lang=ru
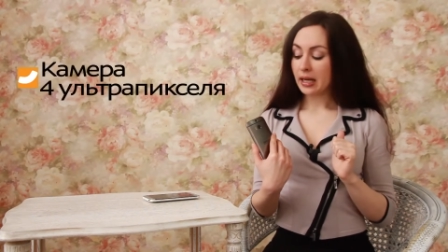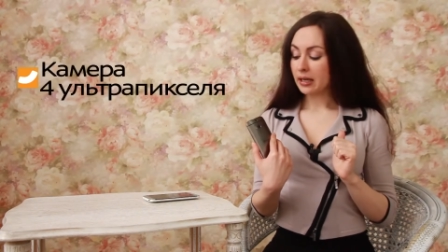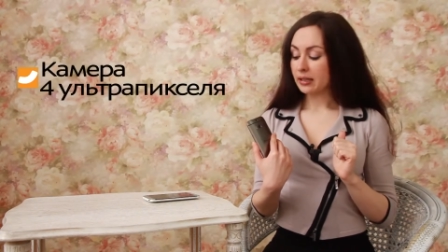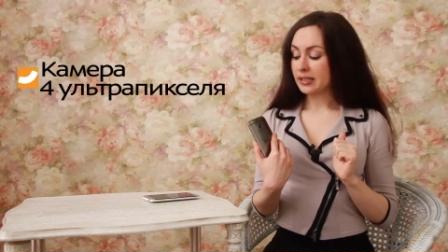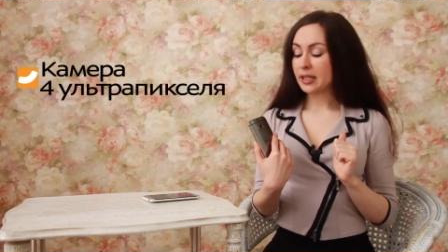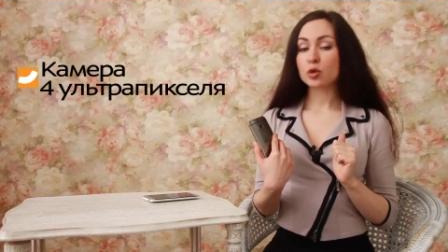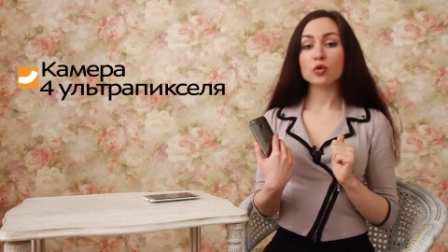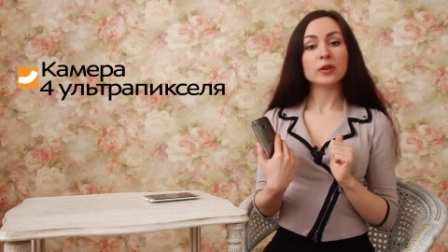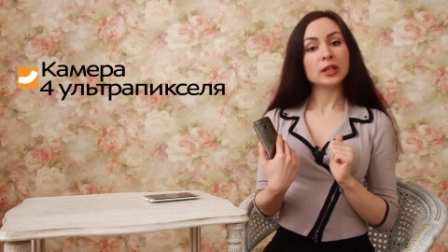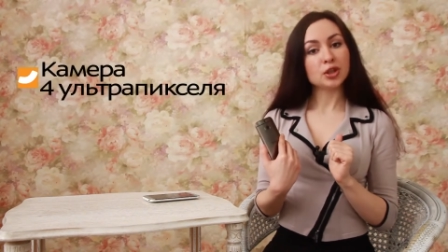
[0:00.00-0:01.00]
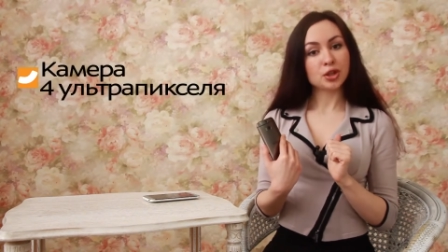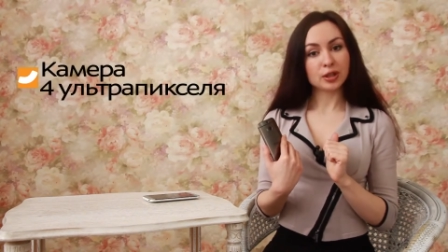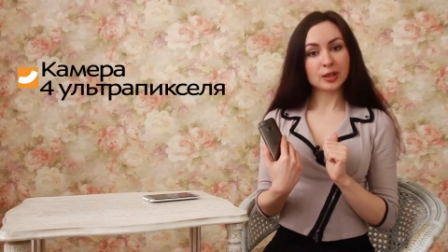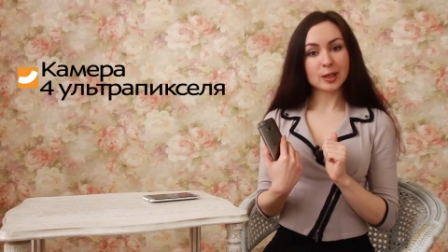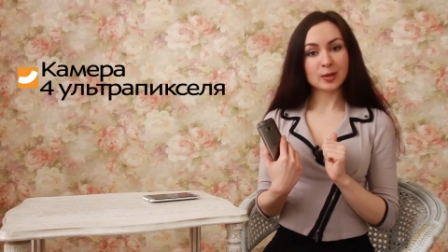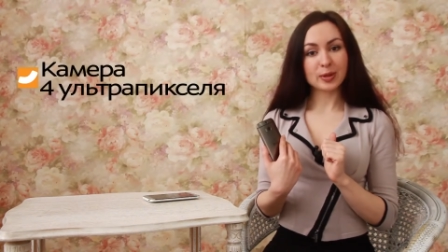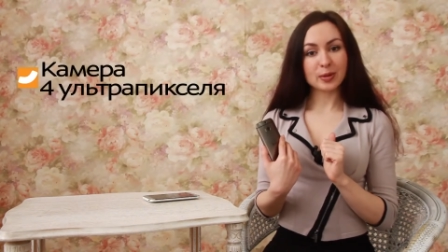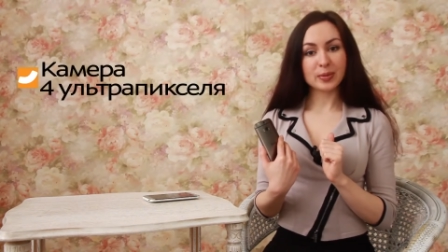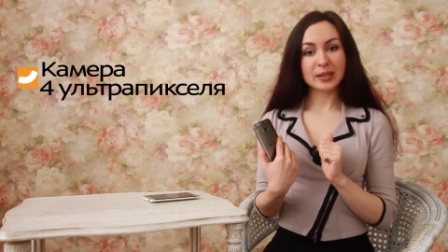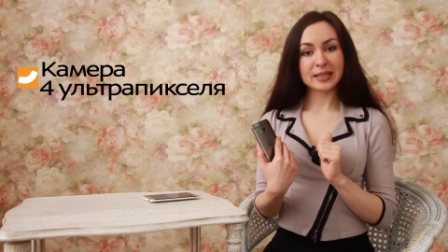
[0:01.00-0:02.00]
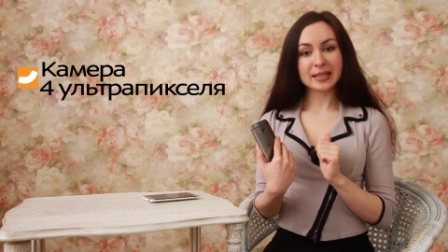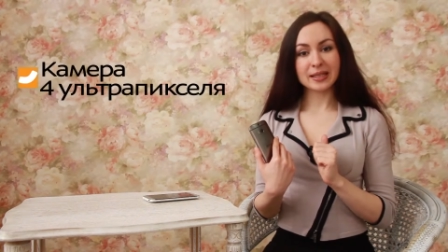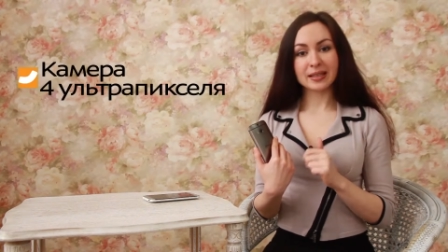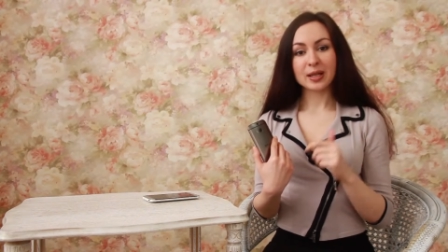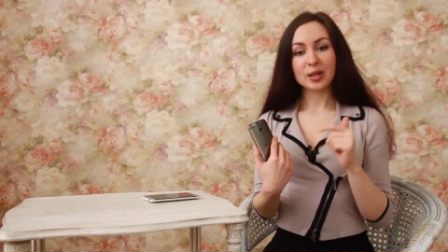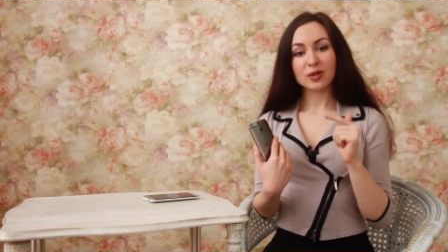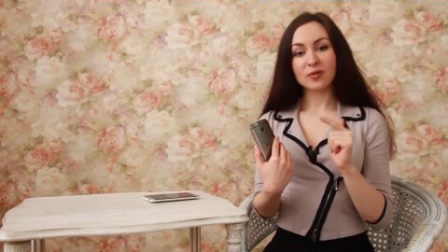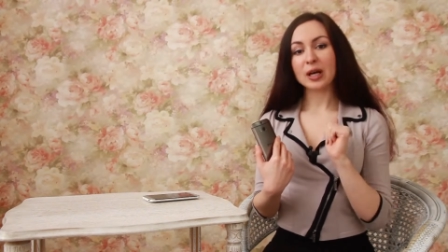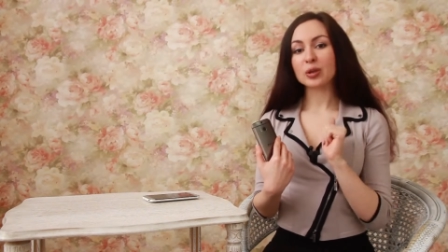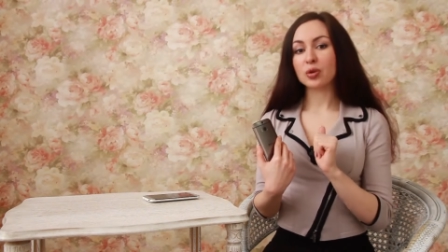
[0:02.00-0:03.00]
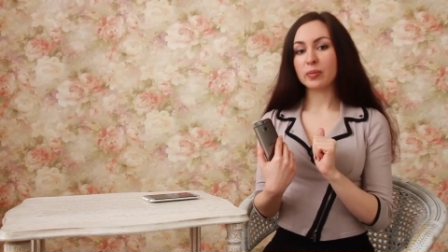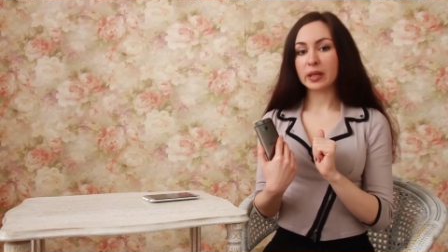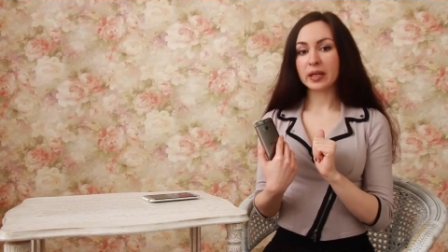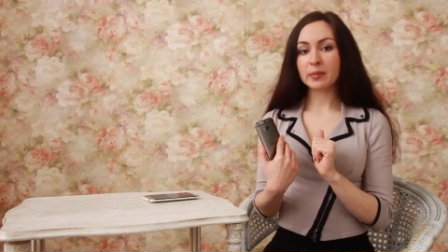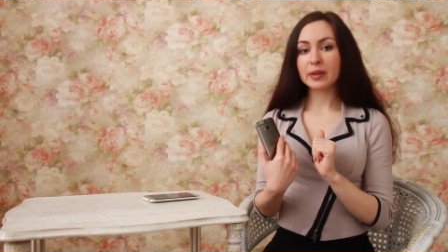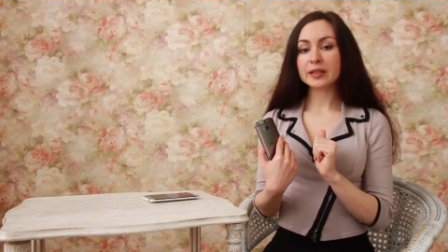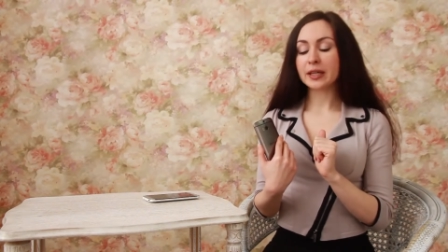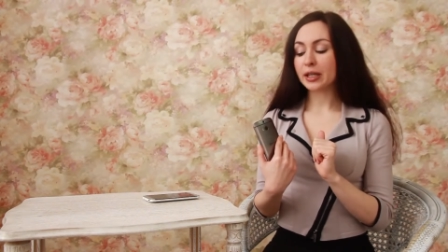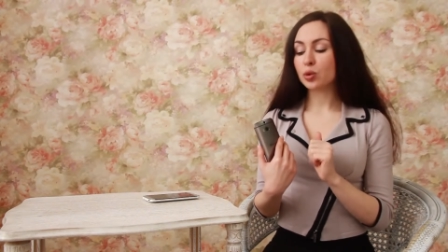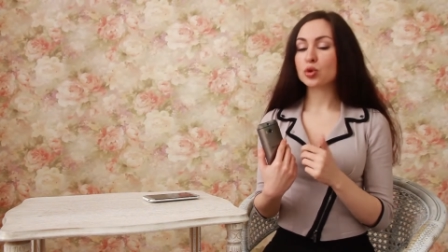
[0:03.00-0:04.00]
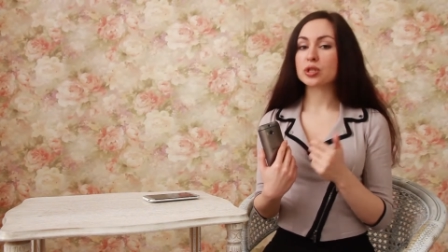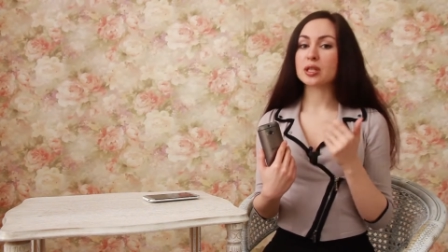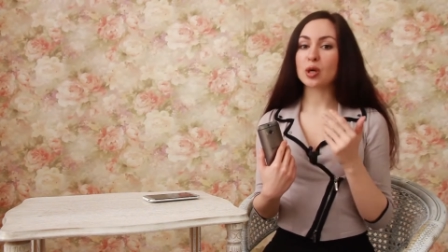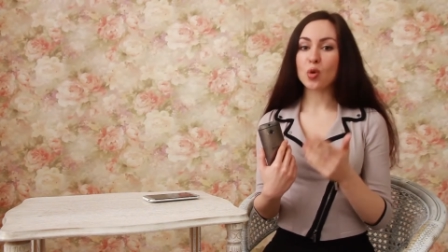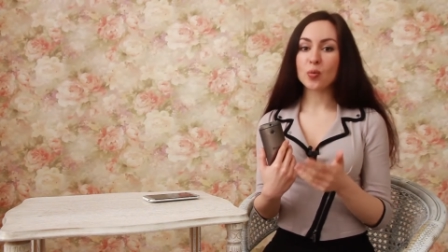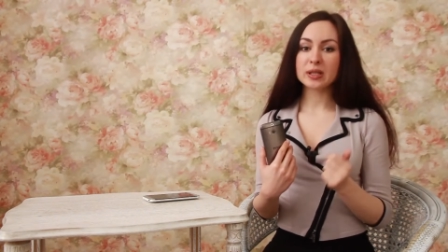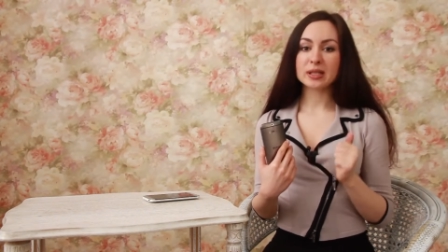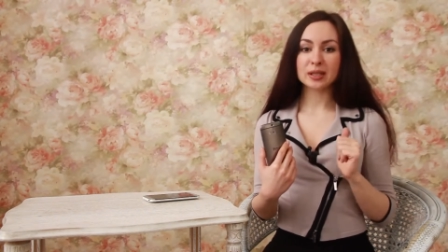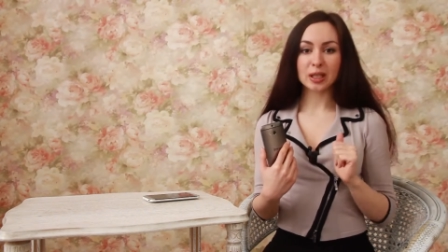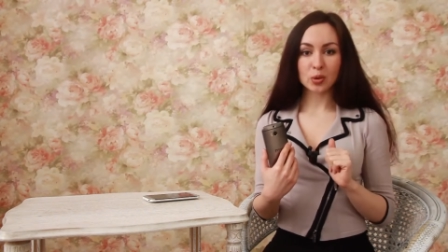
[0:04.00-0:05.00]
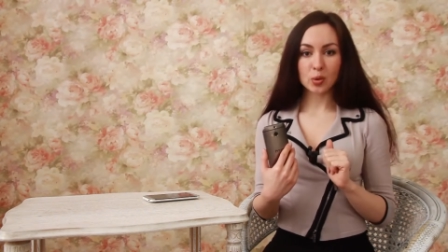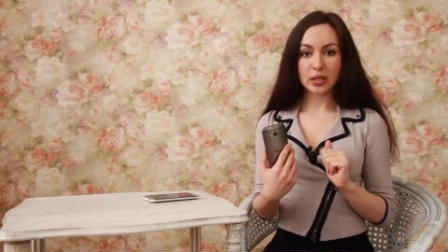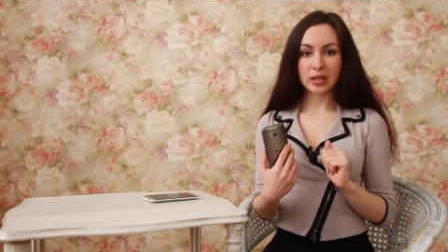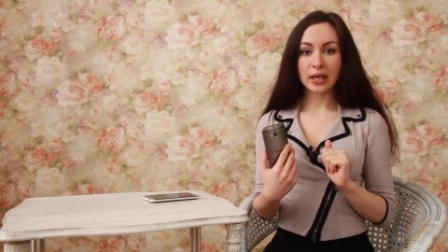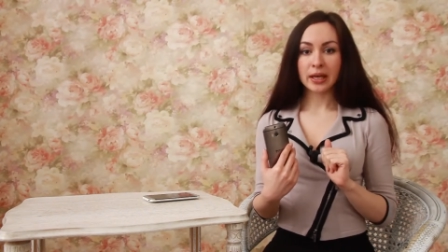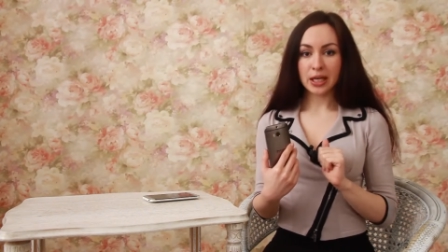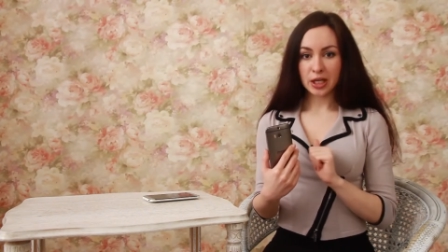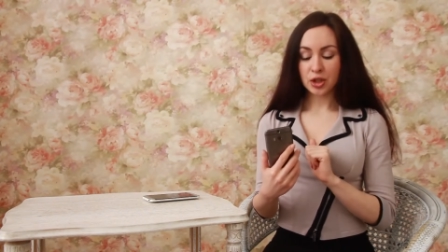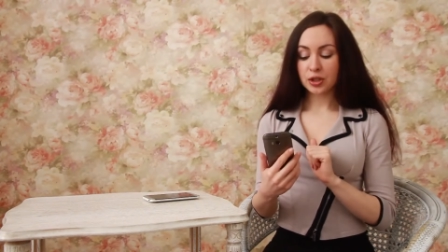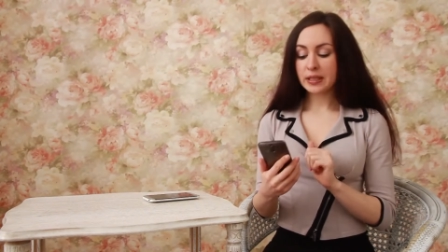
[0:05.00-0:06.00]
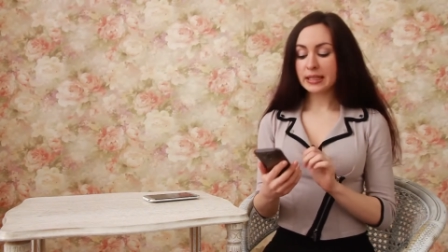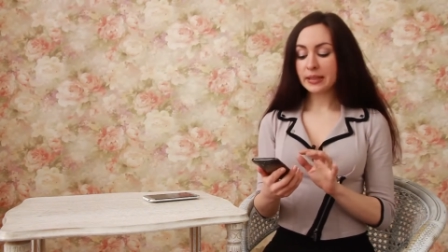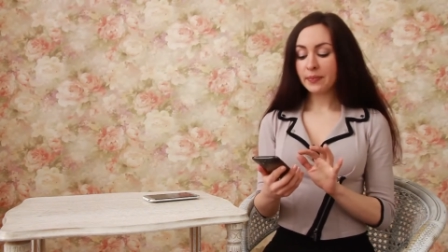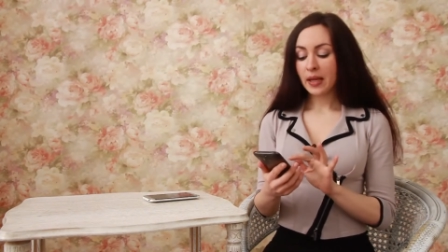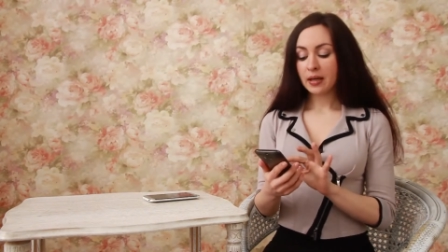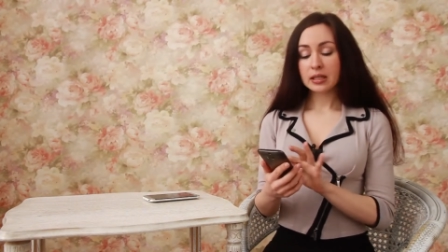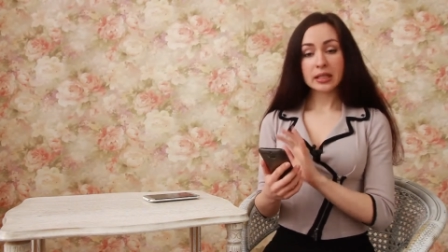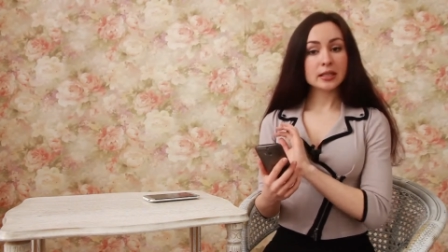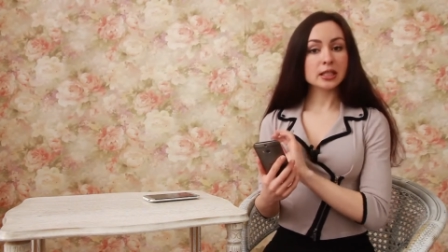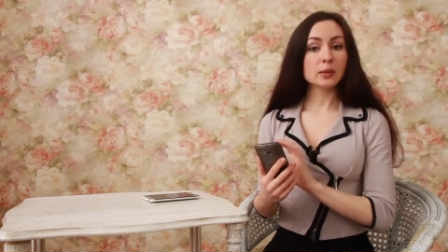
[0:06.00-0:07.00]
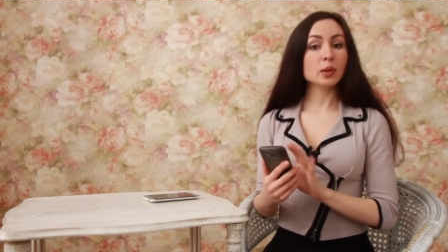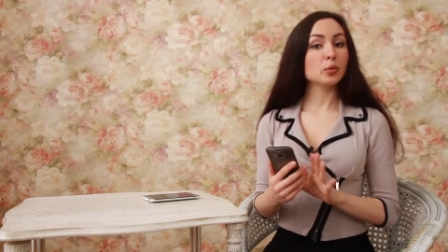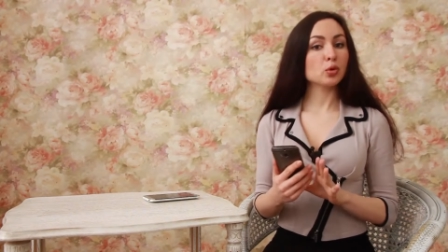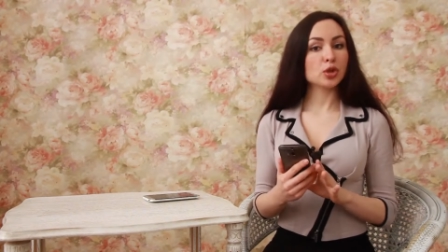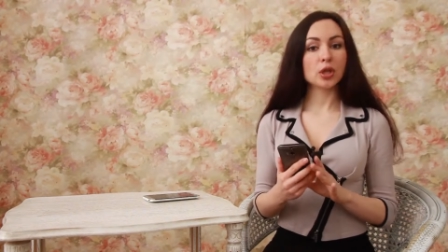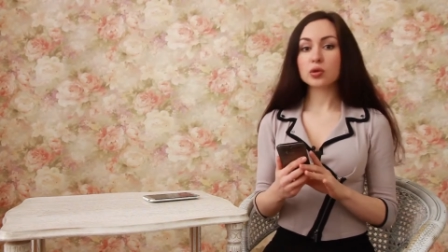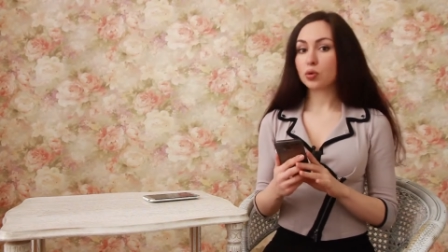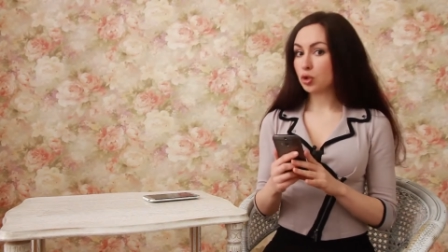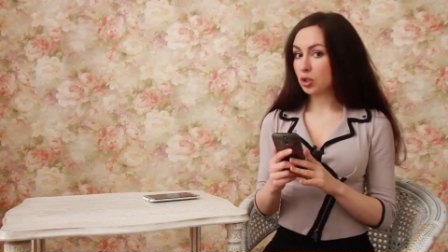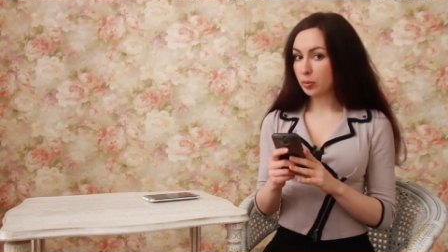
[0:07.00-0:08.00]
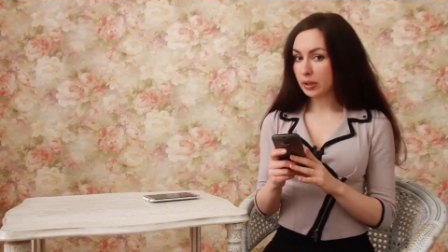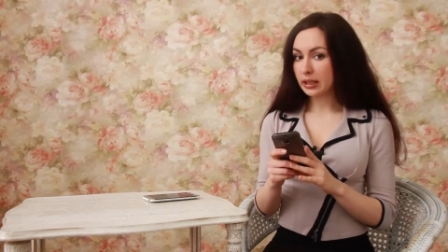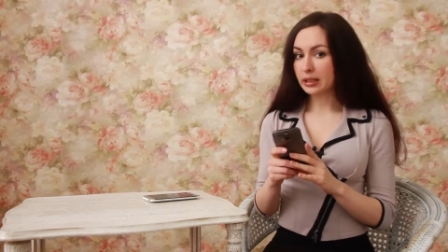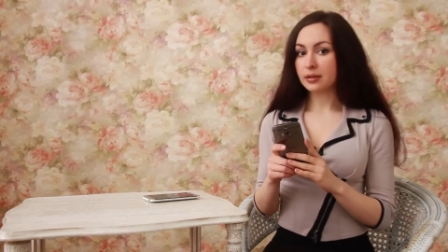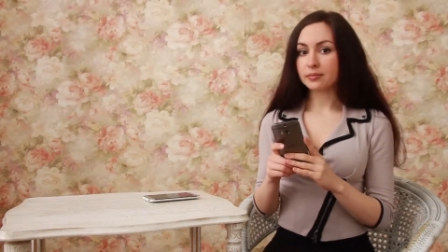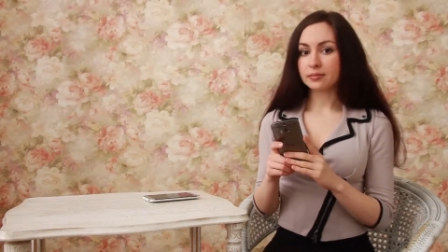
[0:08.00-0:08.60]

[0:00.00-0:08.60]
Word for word: Э, здесь увеличенный размер пикселя 2,0 микрометра. Это уже знакомая технология HTC. Кстати, снимки получаются очень неплохие.